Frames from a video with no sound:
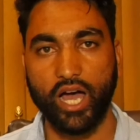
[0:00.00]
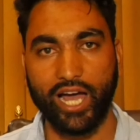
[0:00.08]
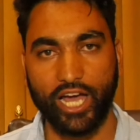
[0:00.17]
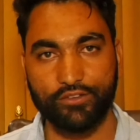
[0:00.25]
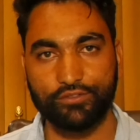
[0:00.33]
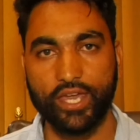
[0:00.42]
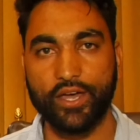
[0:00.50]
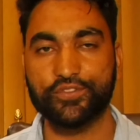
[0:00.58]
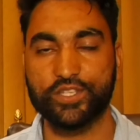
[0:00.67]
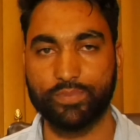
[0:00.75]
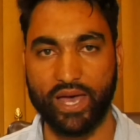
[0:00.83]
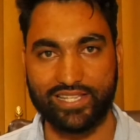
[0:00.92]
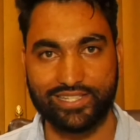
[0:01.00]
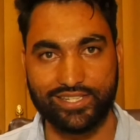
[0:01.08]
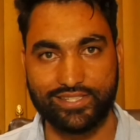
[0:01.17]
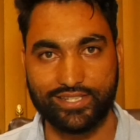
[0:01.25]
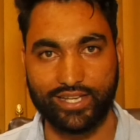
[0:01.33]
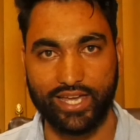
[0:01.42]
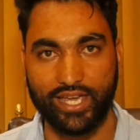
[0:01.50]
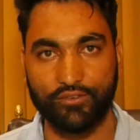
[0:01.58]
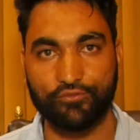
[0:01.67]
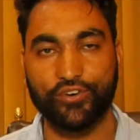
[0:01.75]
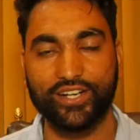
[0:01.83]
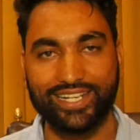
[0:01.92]
आईवीएफ स्पेशलिस्ट
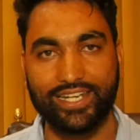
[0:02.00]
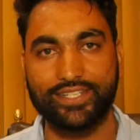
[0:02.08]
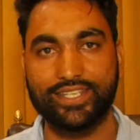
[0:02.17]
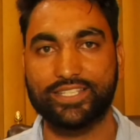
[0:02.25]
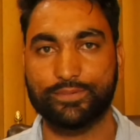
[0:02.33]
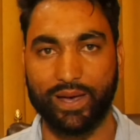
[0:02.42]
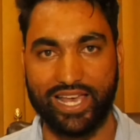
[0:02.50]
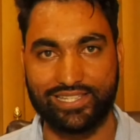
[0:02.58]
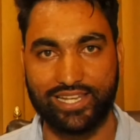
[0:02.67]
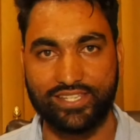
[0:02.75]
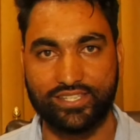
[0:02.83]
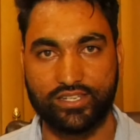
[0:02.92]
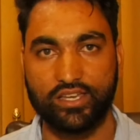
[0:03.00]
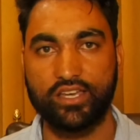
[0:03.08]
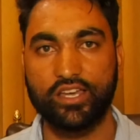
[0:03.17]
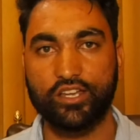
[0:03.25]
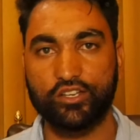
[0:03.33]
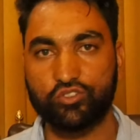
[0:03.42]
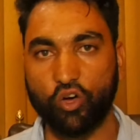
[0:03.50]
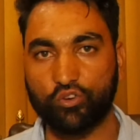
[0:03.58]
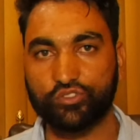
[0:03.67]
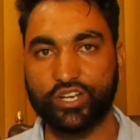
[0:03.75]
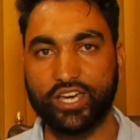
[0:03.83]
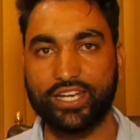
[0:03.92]
कहें फर्टिलिटी स्पेशलिस्ट
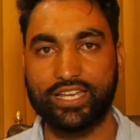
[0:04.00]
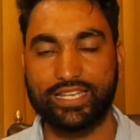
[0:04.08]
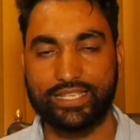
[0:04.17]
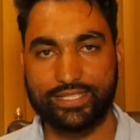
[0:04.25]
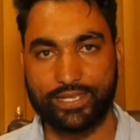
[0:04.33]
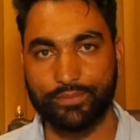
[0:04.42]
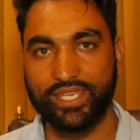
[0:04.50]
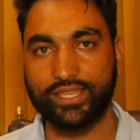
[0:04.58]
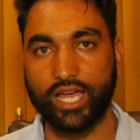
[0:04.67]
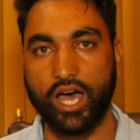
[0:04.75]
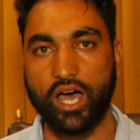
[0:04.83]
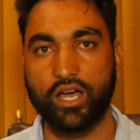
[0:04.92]
डॉक्टर समीता